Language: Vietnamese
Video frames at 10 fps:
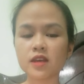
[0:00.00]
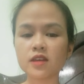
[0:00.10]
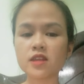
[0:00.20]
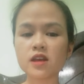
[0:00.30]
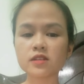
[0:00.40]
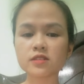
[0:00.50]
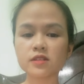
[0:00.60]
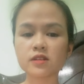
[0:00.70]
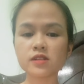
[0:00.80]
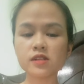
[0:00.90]

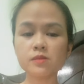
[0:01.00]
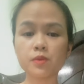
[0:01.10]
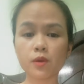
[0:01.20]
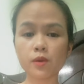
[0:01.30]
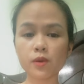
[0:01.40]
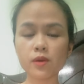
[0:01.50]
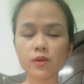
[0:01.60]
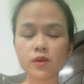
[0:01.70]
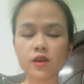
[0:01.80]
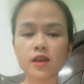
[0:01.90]
이력서를 보고
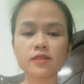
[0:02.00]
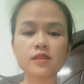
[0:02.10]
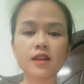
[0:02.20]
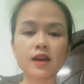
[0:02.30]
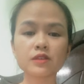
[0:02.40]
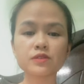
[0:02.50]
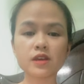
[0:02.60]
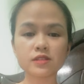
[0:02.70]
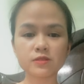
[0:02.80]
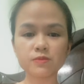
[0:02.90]

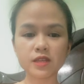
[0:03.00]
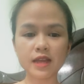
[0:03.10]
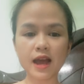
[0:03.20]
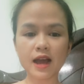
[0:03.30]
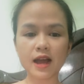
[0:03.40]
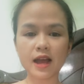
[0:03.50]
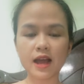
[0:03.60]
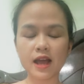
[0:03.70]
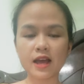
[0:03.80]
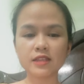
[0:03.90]
연락드렸습니다.
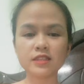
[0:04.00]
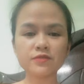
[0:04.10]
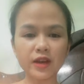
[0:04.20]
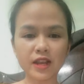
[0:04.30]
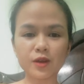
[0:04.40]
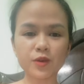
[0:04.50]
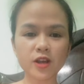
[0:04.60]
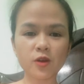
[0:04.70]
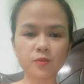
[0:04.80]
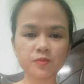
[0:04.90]
Như vậy là cuối
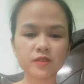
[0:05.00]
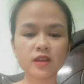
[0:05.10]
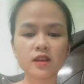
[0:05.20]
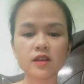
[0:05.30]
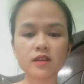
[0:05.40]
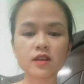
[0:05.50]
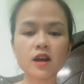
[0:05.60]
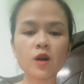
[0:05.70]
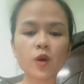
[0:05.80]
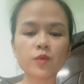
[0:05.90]
cùng cơ
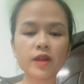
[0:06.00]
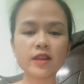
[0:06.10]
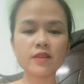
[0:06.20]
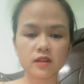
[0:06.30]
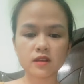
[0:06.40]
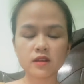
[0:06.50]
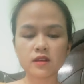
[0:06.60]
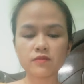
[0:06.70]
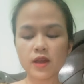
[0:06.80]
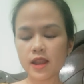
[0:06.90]
hội cũng đã đến.
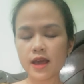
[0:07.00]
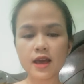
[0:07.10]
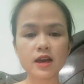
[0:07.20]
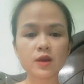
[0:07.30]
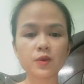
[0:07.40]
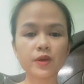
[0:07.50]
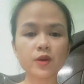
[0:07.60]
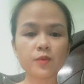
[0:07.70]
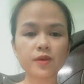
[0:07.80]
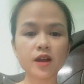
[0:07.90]
Vậy là cuối
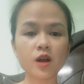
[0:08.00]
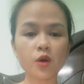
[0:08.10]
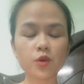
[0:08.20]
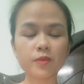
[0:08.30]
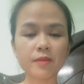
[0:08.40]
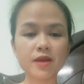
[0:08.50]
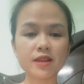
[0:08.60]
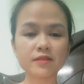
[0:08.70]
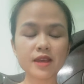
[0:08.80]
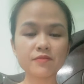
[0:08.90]
cùng cơ hội cũng đã đến
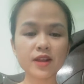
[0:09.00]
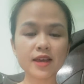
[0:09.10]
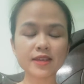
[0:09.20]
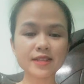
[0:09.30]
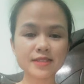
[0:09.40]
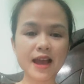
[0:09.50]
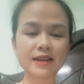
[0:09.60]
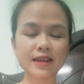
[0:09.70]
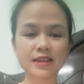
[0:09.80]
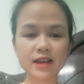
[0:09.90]
đến với lại cái anh chàng
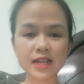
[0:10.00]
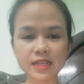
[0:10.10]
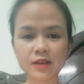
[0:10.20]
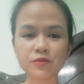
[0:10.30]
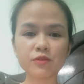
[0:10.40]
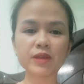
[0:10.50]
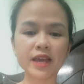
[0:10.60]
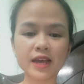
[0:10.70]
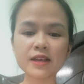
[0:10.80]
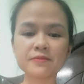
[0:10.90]
này ha, anh chàng Phùng này ha.